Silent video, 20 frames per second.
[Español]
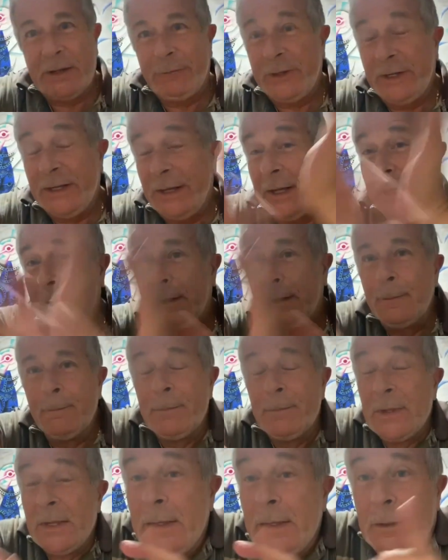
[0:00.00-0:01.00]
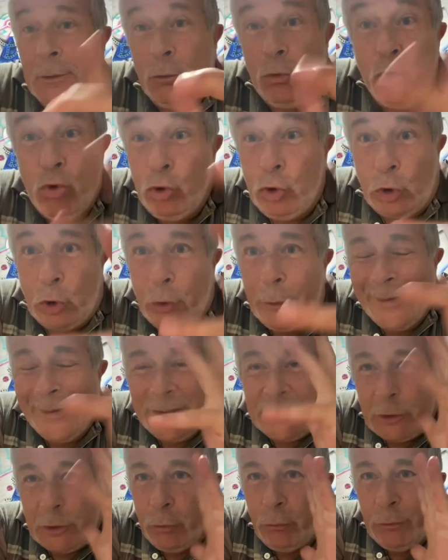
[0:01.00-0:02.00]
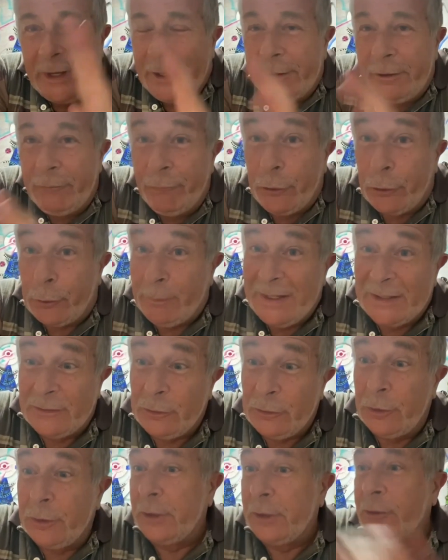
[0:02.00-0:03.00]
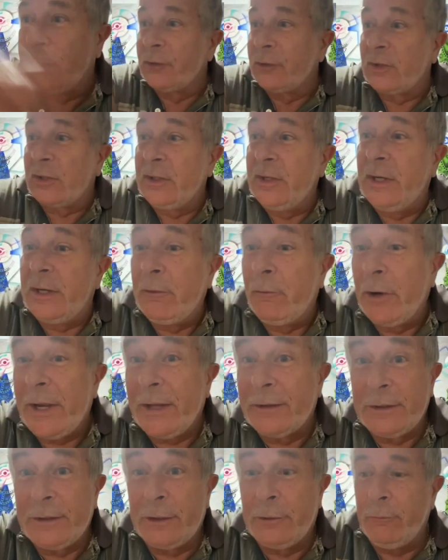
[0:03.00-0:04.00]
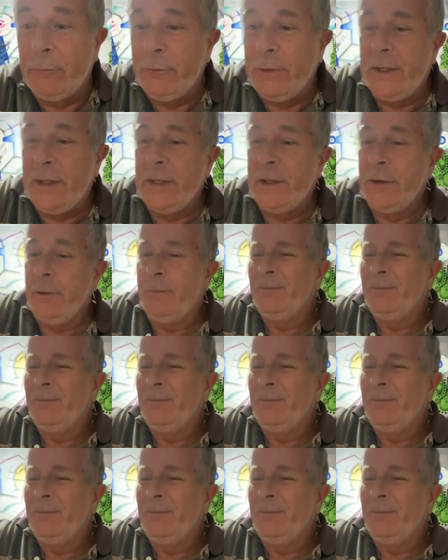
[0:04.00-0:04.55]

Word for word: final justo me llegó una información y entonces dije, voy a hacer un video.